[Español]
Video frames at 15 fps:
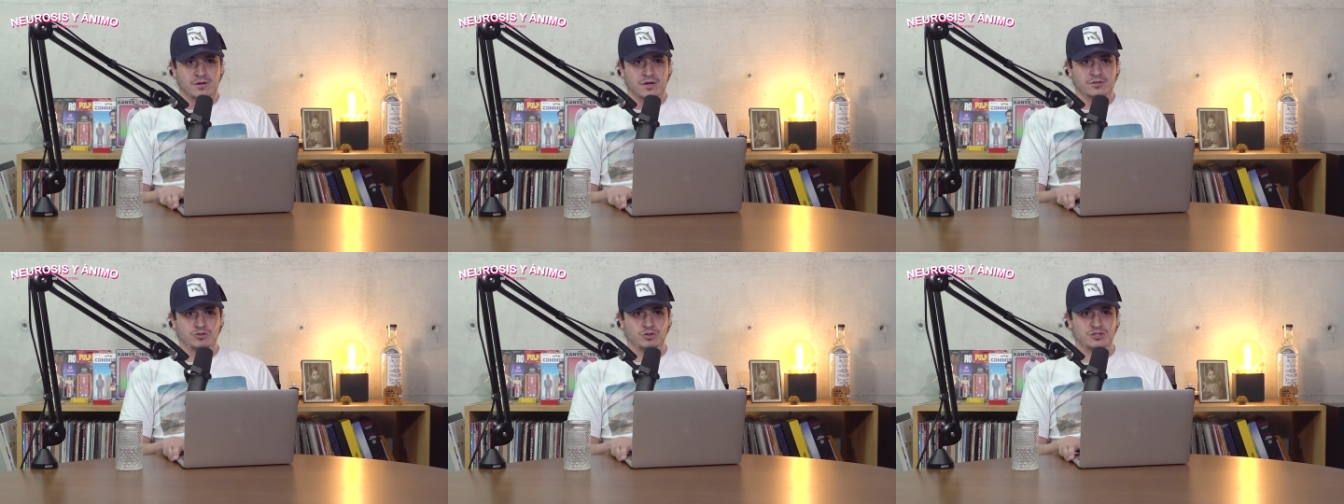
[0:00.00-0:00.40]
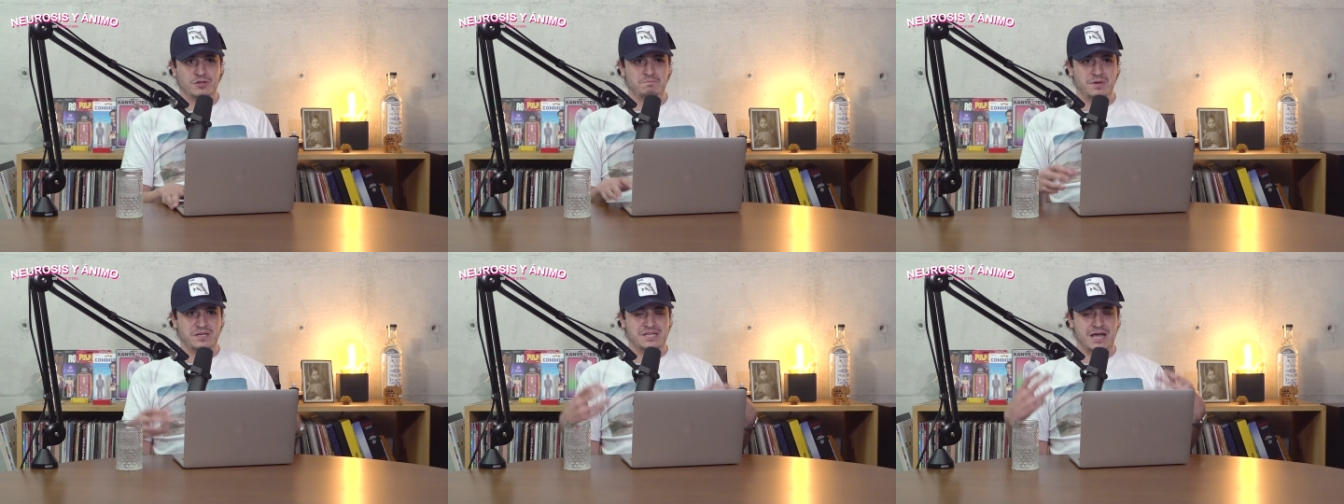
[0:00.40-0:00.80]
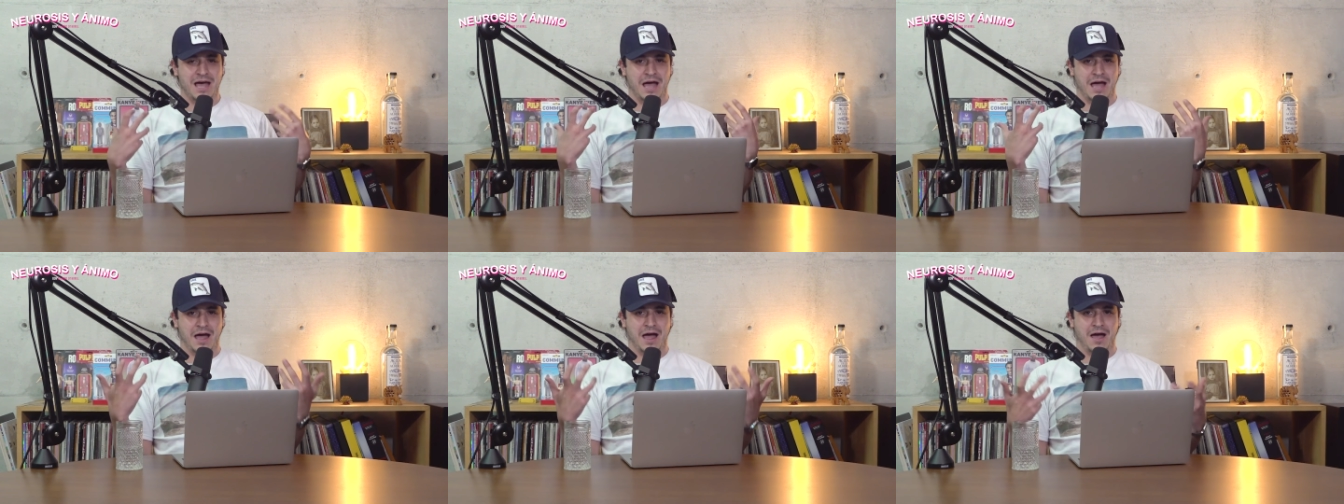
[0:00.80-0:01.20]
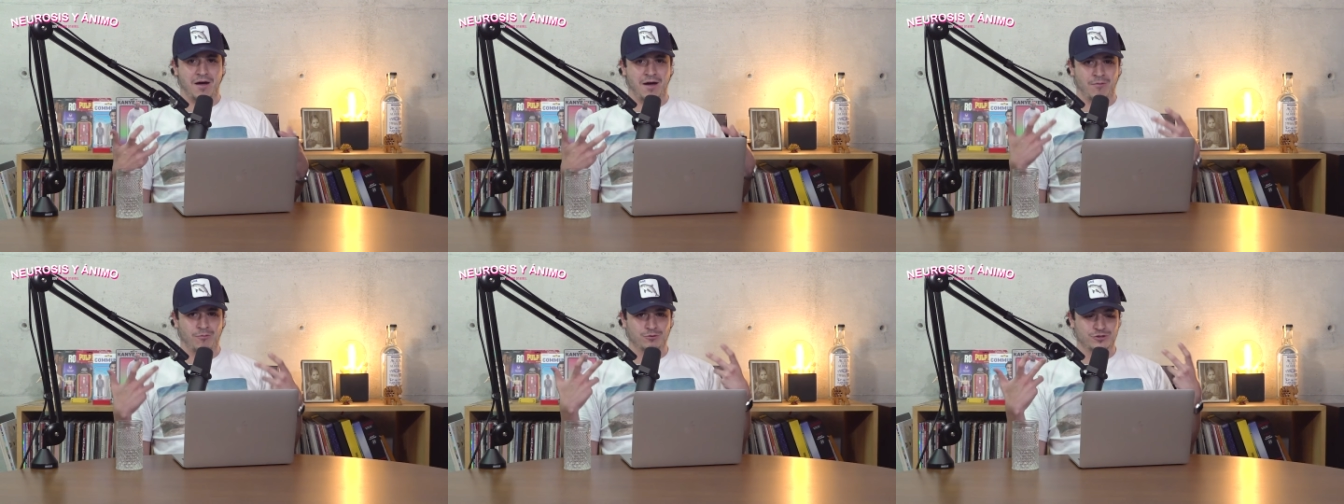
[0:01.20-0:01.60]
Entonces empieza
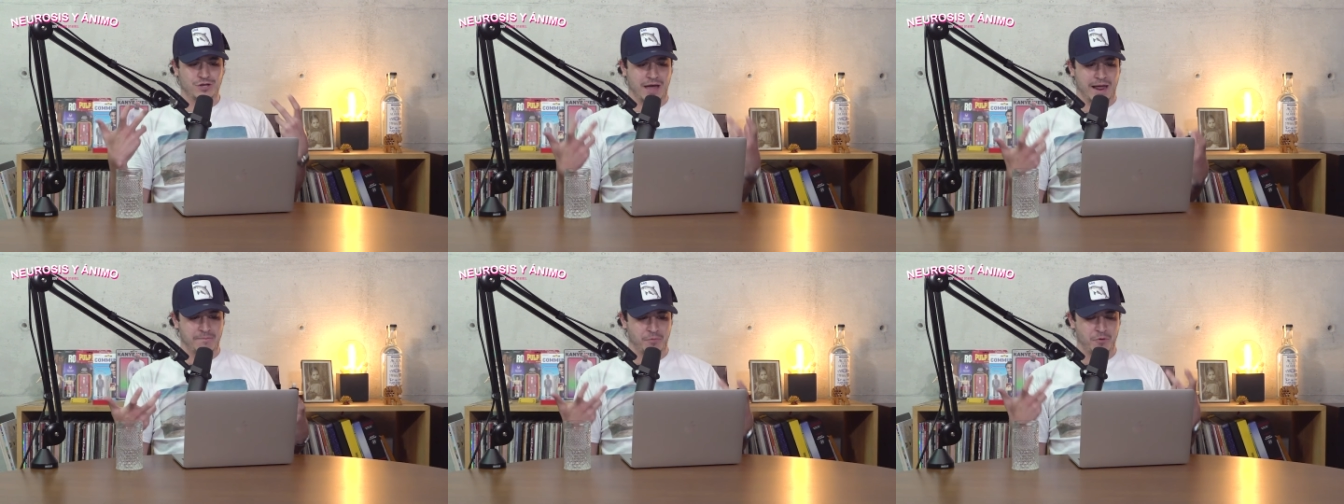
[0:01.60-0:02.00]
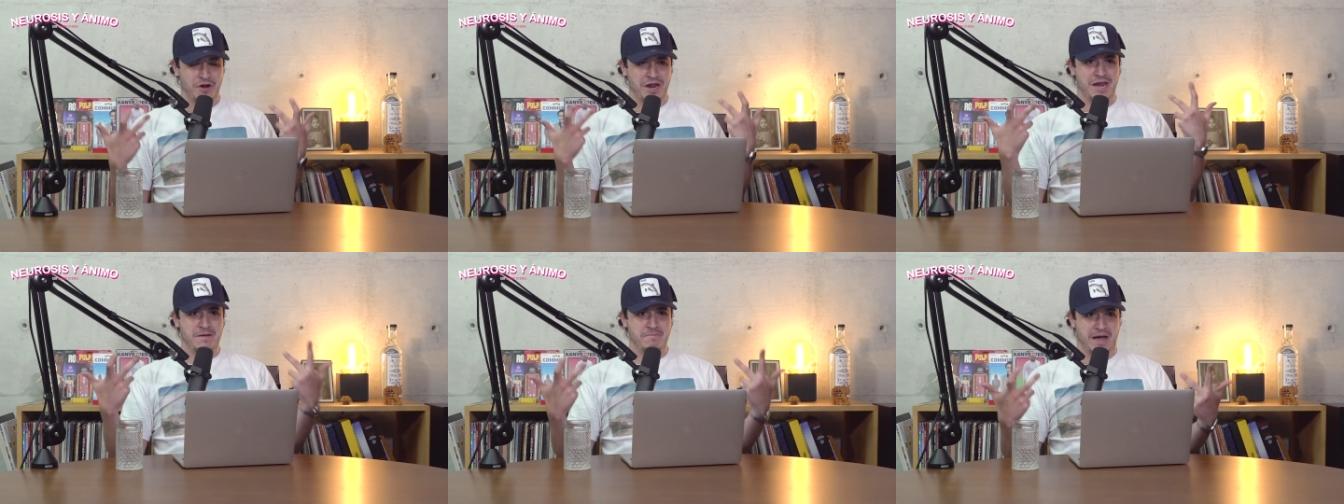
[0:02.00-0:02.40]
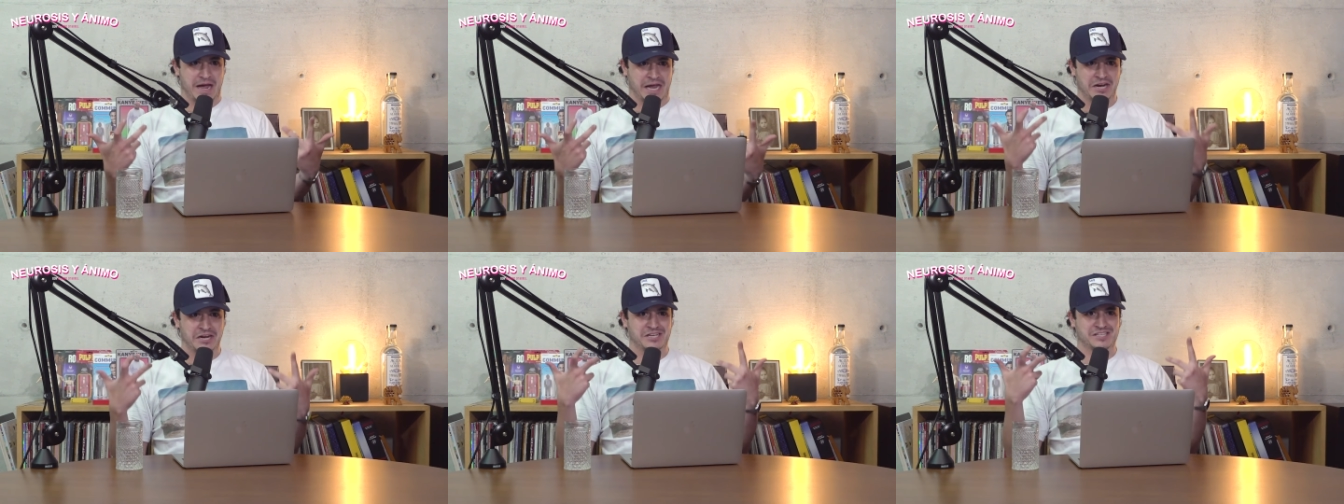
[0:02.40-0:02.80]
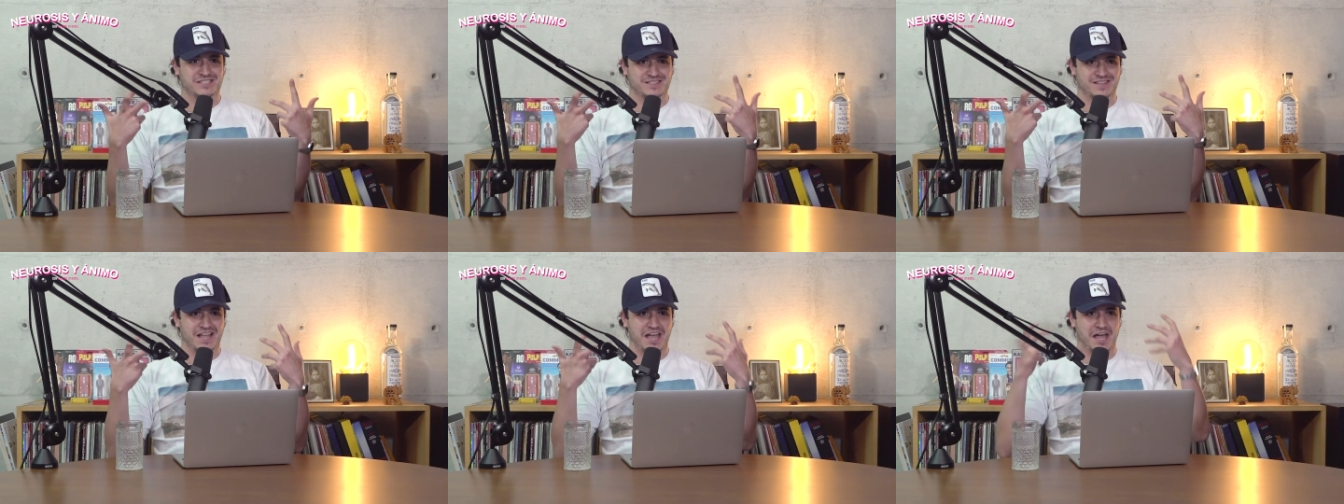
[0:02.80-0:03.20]
a, buscar poner
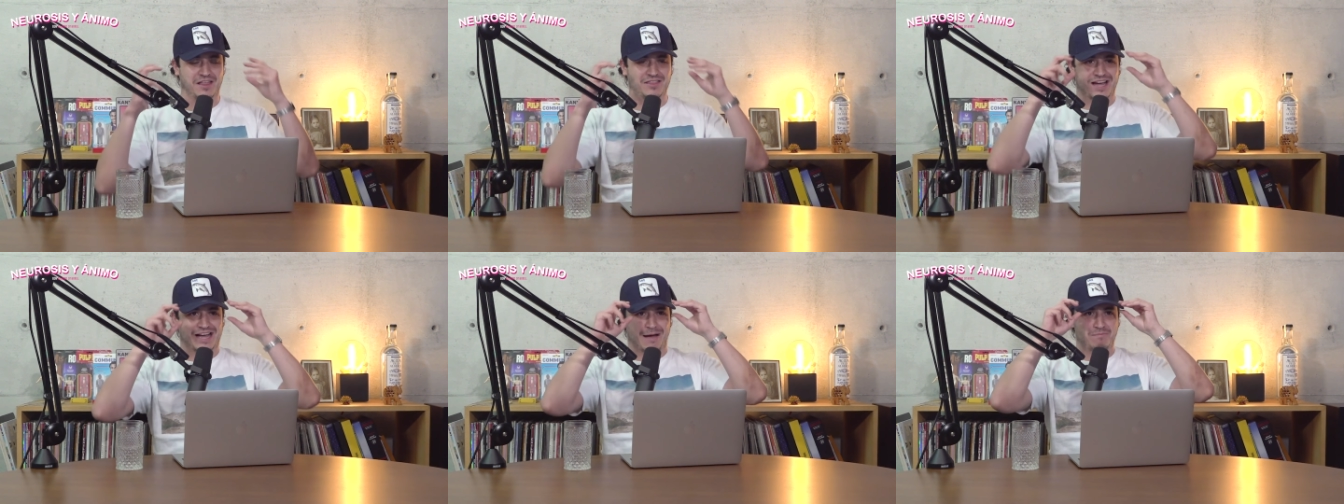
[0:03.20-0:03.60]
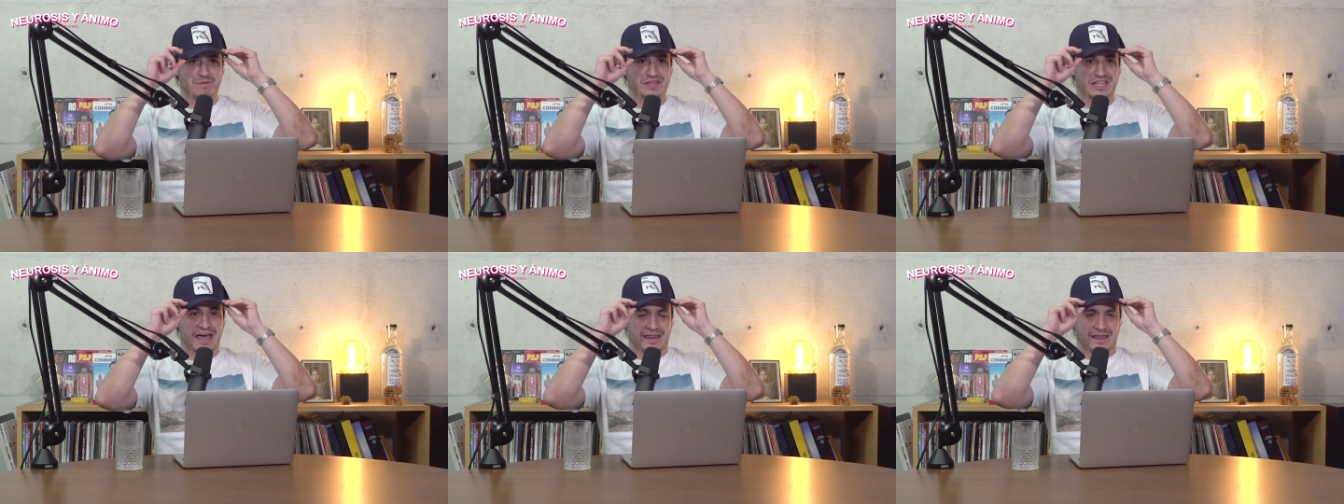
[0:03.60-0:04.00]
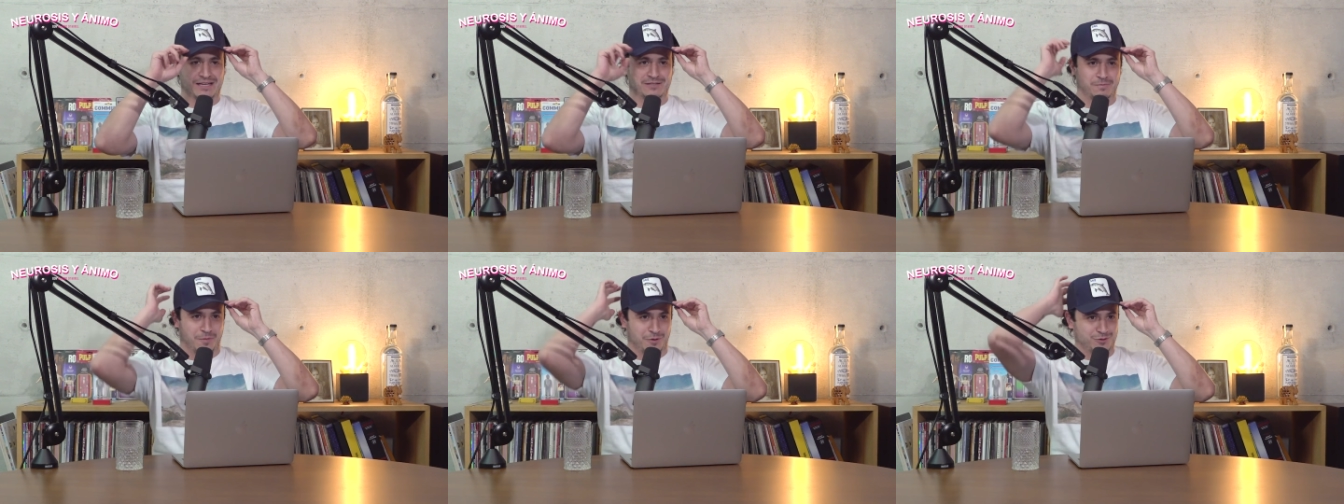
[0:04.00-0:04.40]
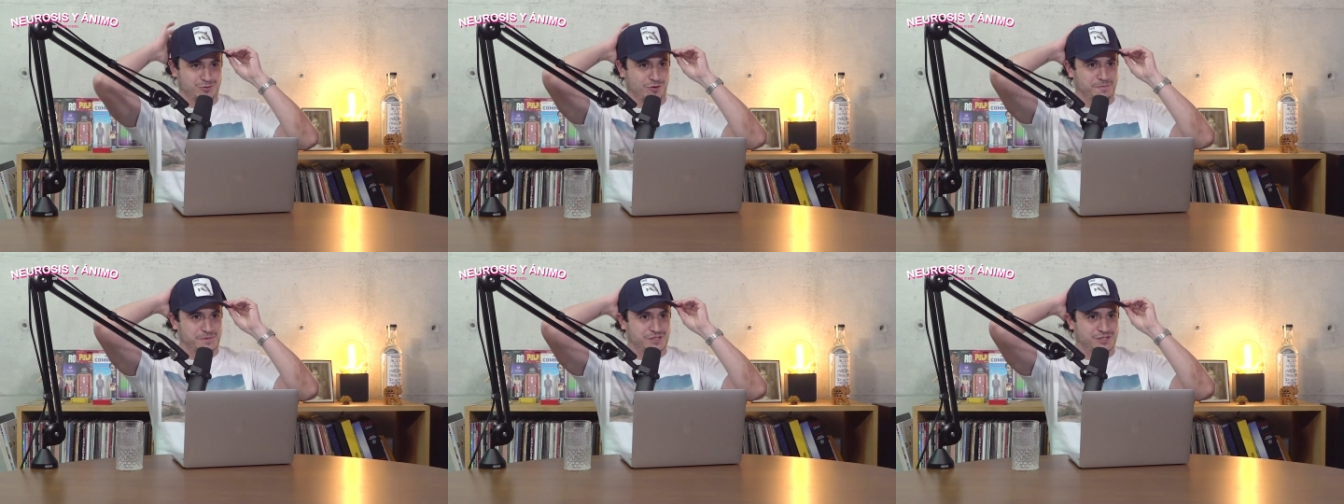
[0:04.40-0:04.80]
imágenes eh, decapitadas por
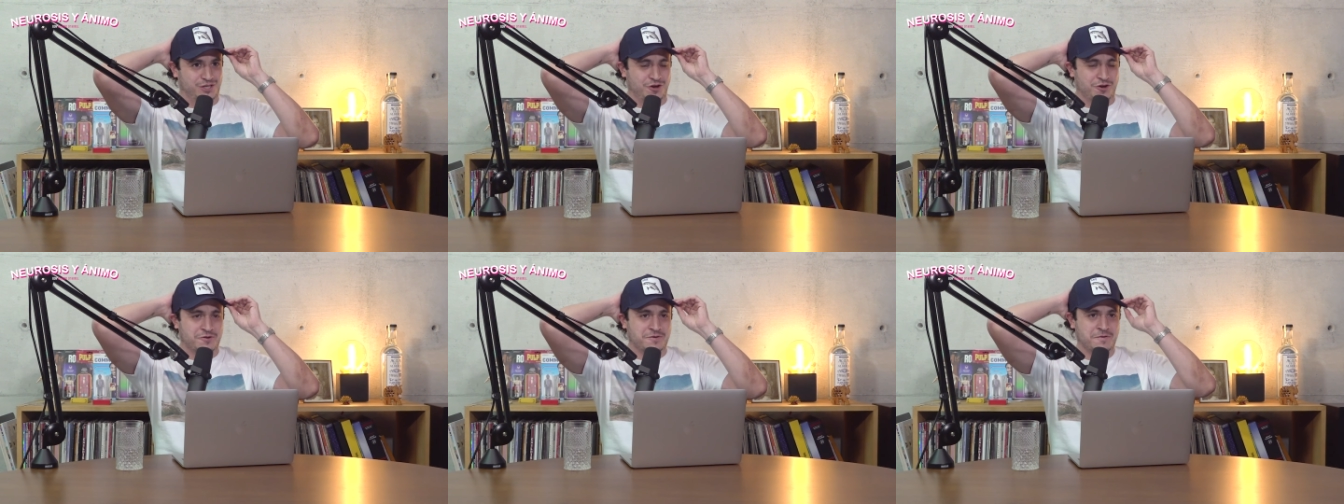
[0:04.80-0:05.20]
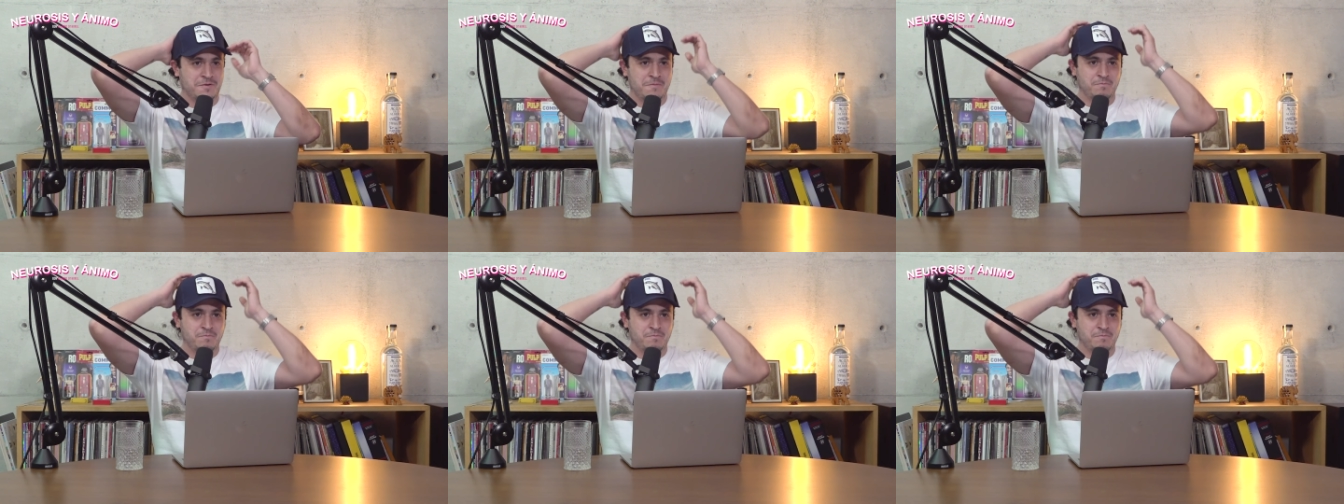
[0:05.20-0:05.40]
su obsesión